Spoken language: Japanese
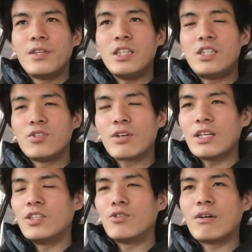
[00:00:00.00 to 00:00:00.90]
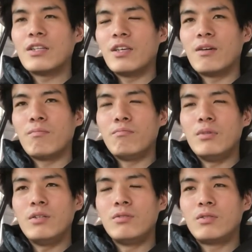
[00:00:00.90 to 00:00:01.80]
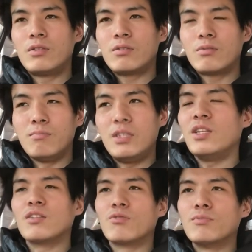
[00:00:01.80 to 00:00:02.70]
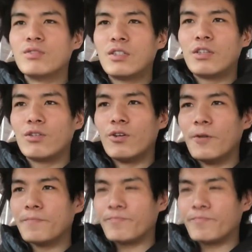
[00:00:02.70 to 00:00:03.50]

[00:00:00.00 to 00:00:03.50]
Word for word: 一度か二度はね見る店だと思うんですけど